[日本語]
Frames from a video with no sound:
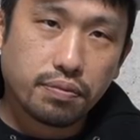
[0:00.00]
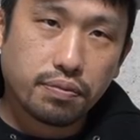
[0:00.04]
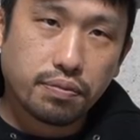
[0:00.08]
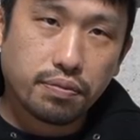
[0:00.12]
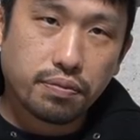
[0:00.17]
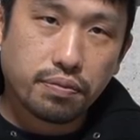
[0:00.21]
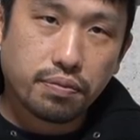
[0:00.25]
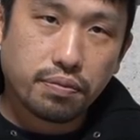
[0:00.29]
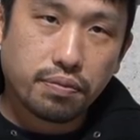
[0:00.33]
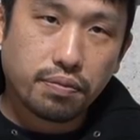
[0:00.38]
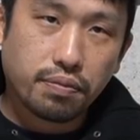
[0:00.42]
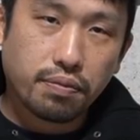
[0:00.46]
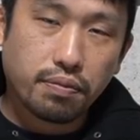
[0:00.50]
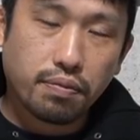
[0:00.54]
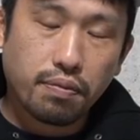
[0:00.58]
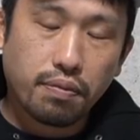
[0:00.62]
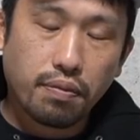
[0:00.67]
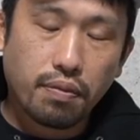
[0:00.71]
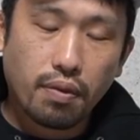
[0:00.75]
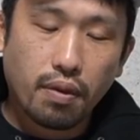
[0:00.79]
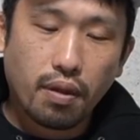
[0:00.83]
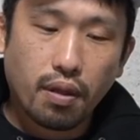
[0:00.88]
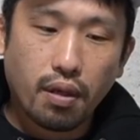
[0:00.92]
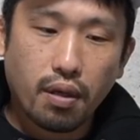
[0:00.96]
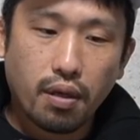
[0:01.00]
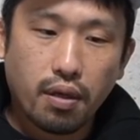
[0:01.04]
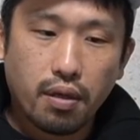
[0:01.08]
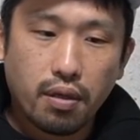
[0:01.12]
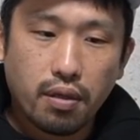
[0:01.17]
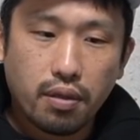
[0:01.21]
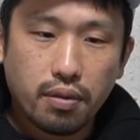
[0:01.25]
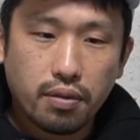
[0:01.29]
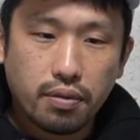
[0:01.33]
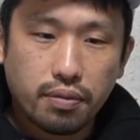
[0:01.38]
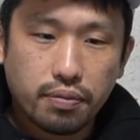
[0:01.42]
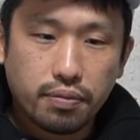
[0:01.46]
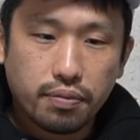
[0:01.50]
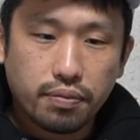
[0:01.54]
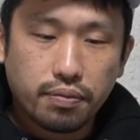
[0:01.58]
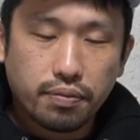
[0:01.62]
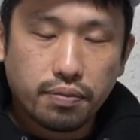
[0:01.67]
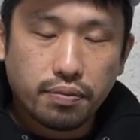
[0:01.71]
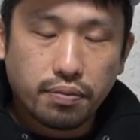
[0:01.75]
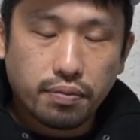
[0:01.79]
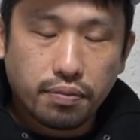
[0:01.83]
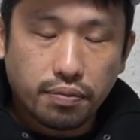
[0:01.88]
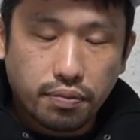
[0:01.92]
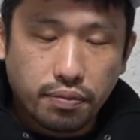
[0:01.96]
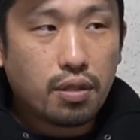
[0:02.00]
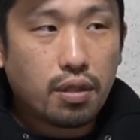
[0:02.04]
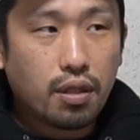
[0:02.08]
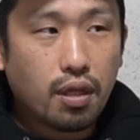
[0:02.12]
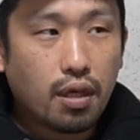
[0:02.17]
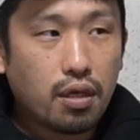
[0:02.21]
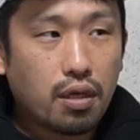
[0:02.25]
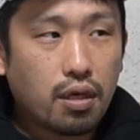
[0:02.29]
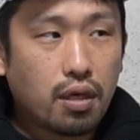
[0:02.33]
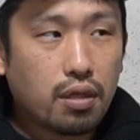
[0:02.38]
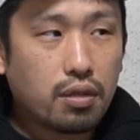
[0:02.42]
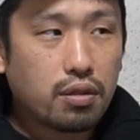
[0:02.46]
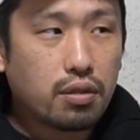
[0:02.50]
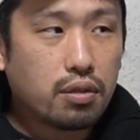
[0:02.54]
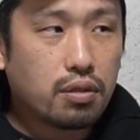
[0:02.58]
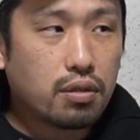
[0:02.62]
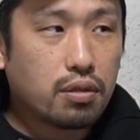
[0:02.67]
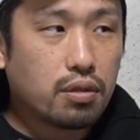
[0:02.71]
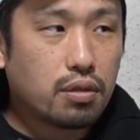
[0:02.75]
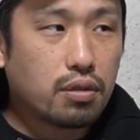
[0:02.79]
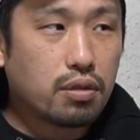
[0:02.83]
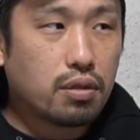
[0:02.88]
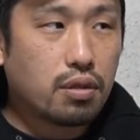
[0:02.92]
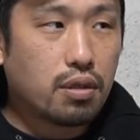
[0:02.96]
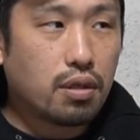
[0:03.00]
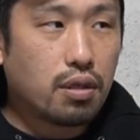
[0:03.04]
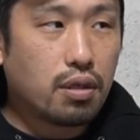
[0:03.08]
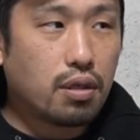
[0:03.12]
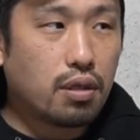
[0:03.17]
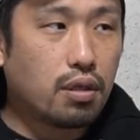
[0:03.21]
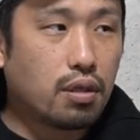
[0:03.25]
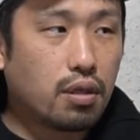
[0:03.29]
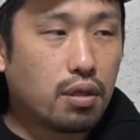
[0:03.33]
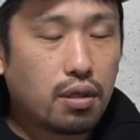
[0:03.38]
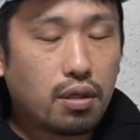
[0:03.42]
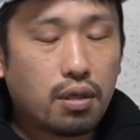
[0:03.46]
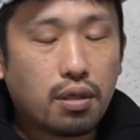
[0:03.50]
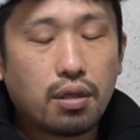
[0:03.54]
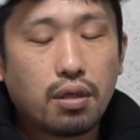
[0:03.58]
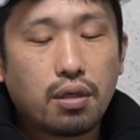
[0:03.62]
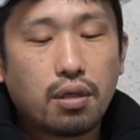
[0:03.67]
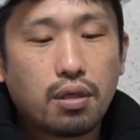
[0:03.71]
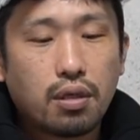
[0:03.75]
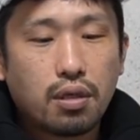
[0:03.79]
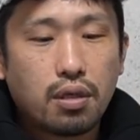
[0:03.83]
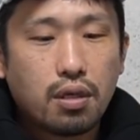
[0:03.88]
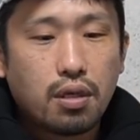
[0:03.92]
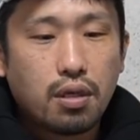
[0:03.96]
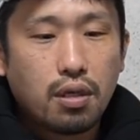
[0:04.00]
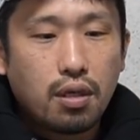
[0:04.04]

まあ、ESPN と契約してるわけでしょ年間えー、